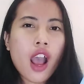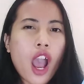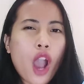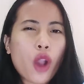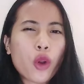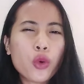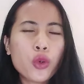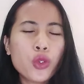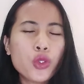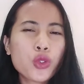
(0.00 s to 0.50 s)

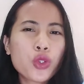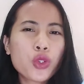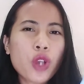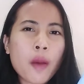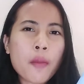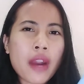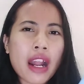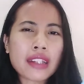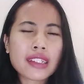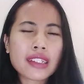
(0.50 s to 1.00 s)
Aku
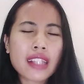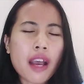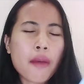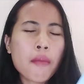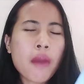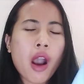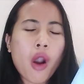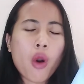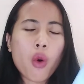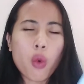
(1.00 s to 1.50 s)
juga merasa
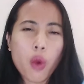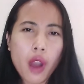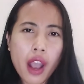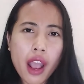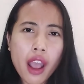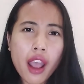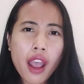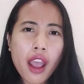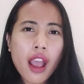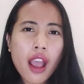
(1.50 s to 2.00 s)

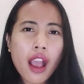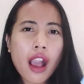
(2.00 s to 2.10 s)
bahwa